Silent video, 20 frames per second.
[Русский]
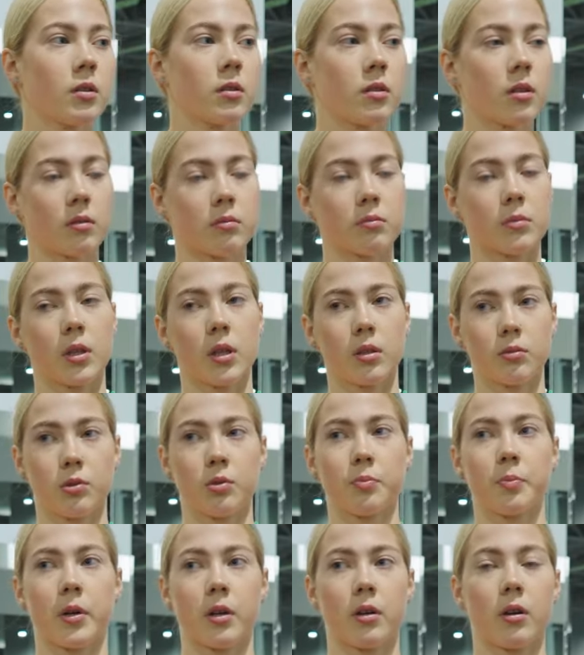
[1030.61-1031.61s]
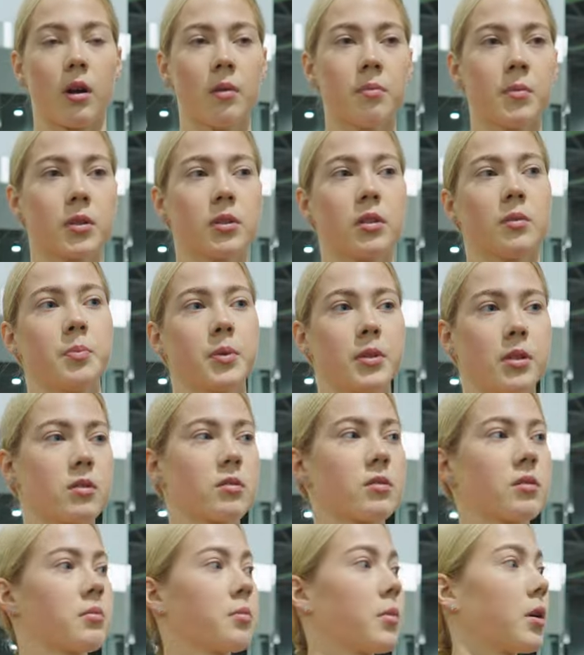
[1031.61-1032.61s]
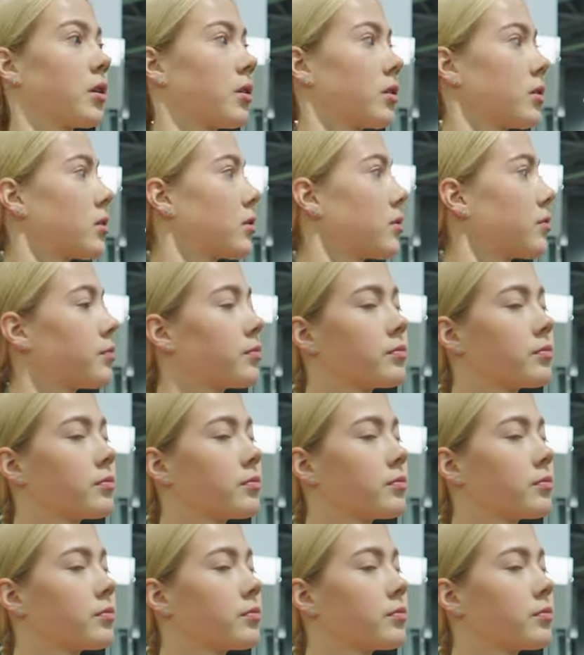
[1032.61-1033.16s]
Там была у нее программа, она по ней занималась.